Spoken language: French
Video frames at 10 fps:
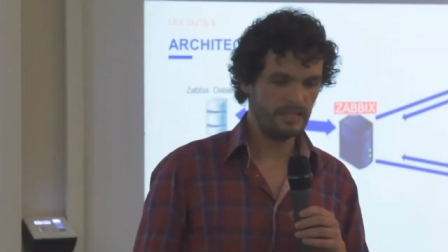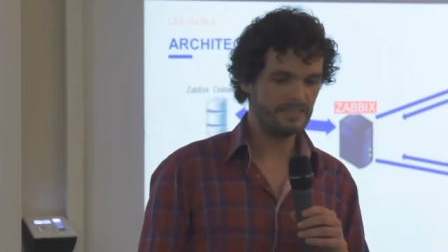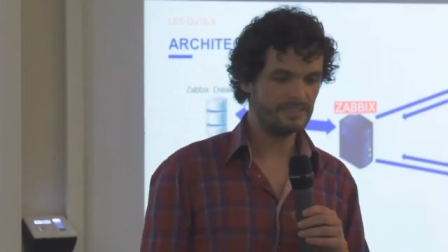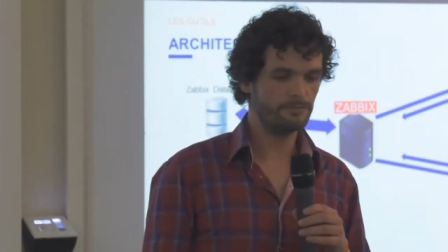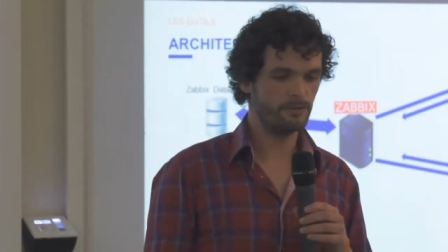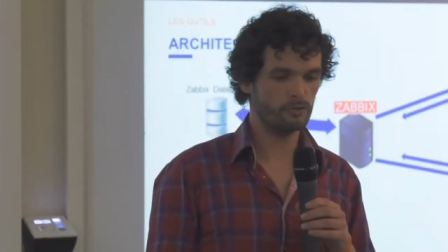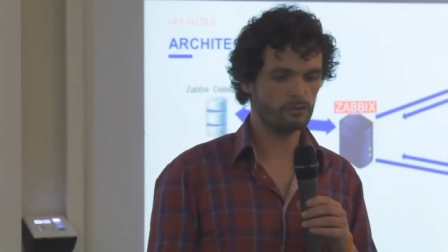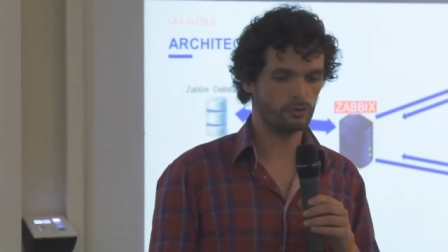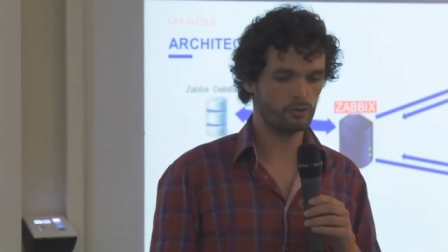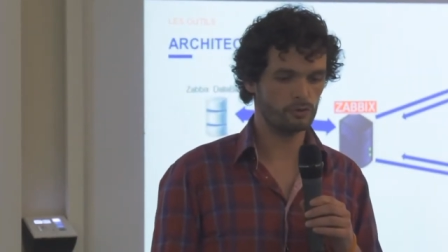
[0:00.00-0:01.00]
les
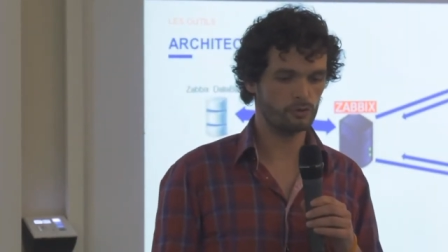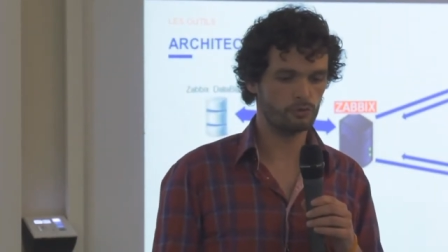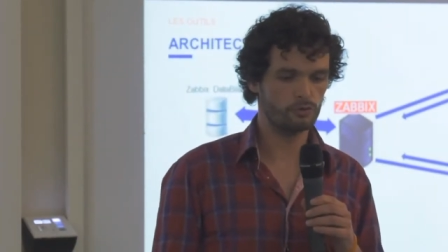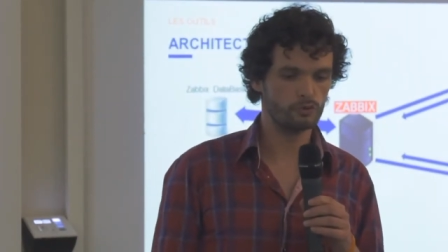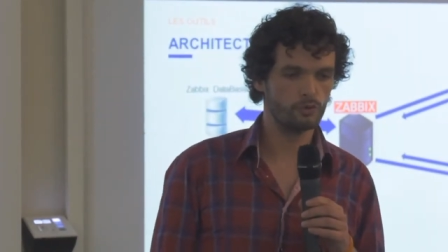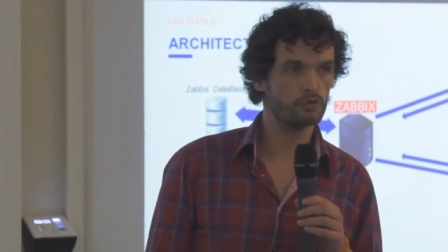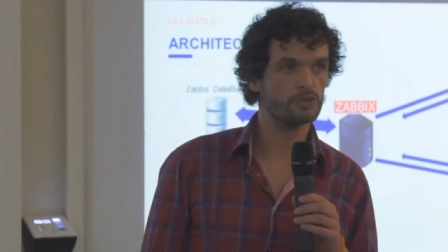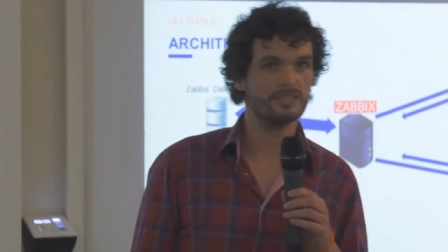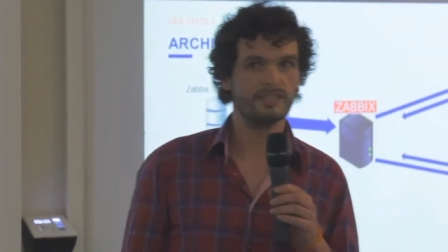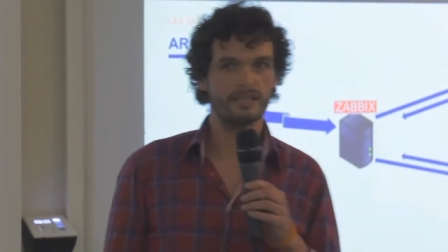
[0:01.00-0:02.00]
différentes solutions
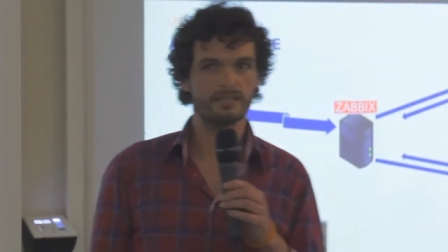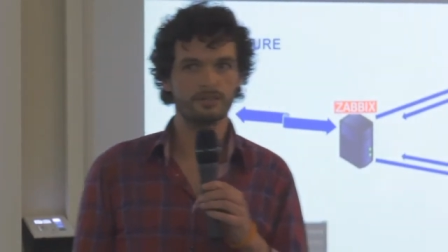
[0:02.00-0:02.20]
logicielles qui